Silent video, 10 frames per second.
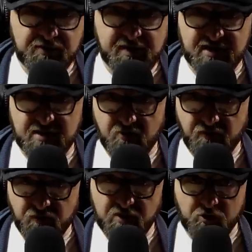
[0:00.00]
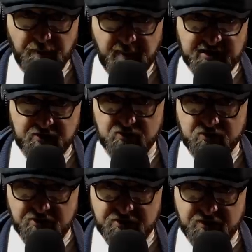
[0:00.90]
бункерному фюреру
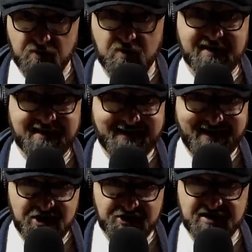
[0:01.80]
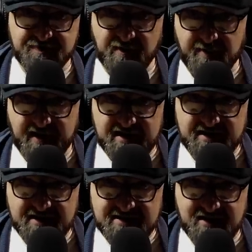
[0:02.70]
пятую точку, каждый из
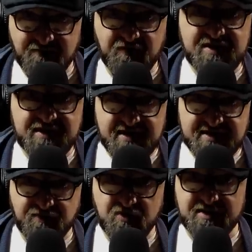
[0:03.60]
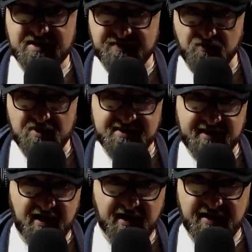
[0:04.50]
пропагандистов действует на свой
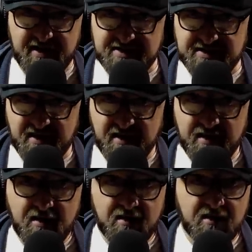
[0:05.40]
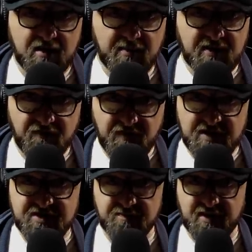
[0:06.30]
страх и риск. И мы
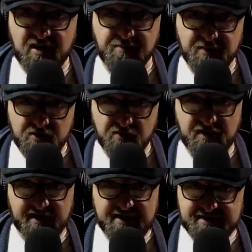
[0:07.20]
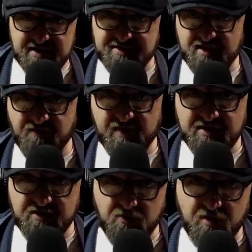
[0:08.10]
видим, как многих российских
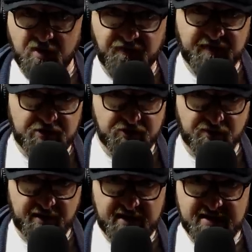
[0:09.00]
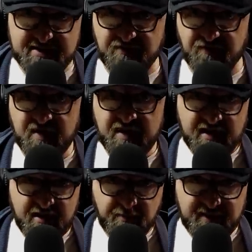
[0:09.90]
военкоров и журналистов
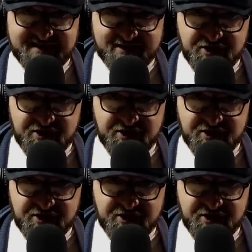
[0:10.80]
без